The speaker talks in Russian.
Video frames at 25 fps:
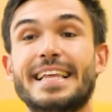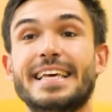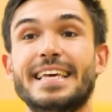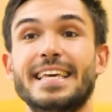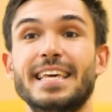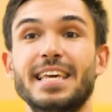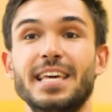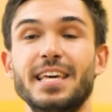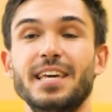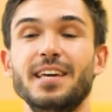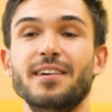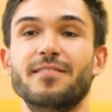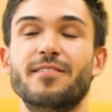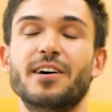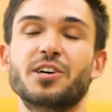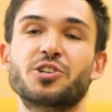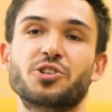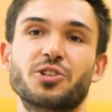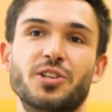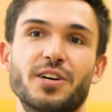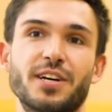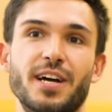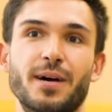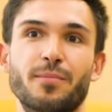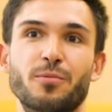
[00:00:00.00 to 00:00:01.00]
И
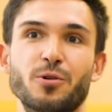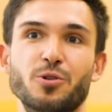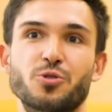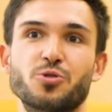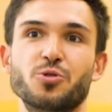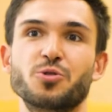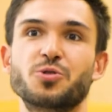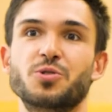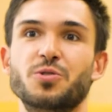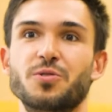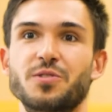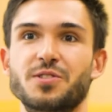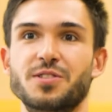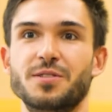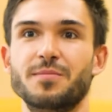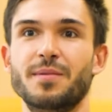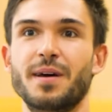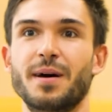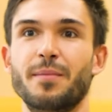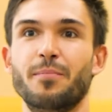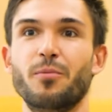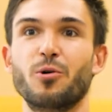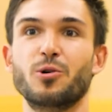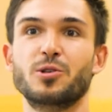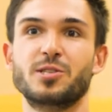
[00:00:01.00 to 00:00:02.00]
ваша нога будет чувствовать
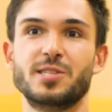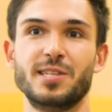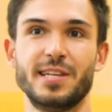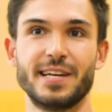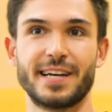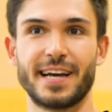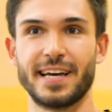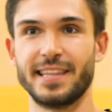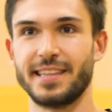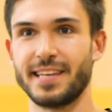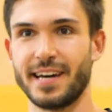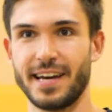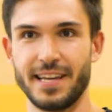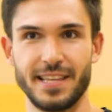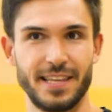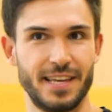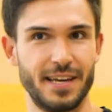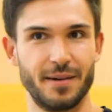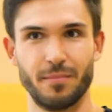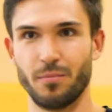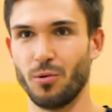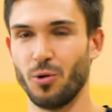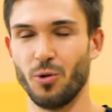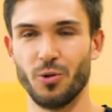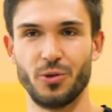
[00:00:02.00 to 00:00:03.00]
себя после
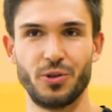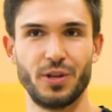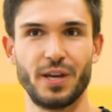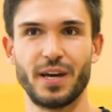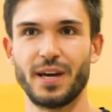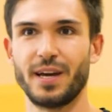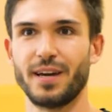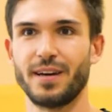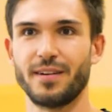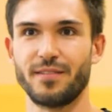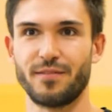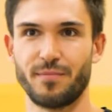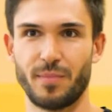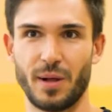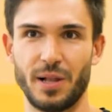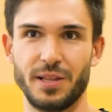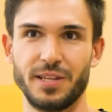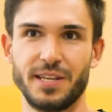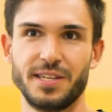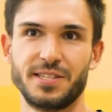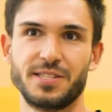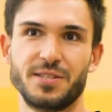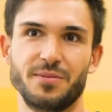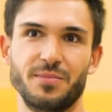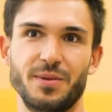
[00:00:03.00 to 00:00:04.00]
катания полдня
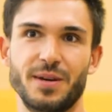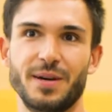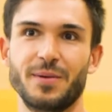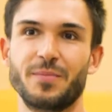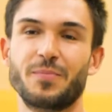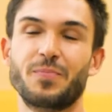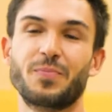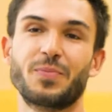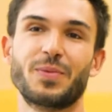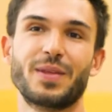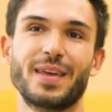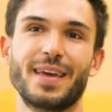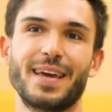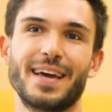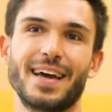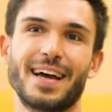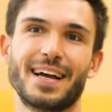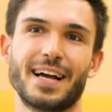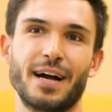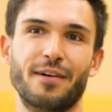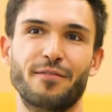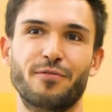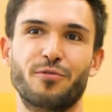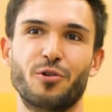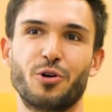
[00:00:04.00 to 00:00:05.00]
вполне себе
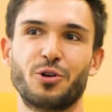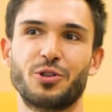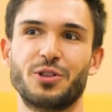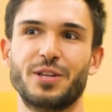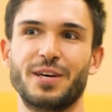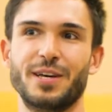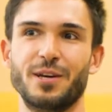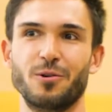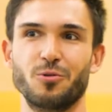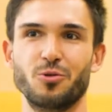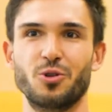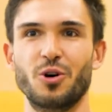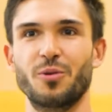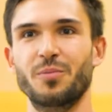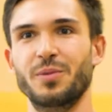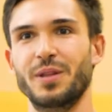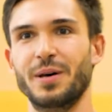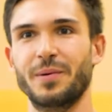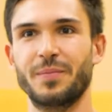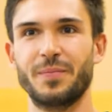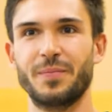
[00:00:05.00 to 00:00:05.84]
комфортно и удобно.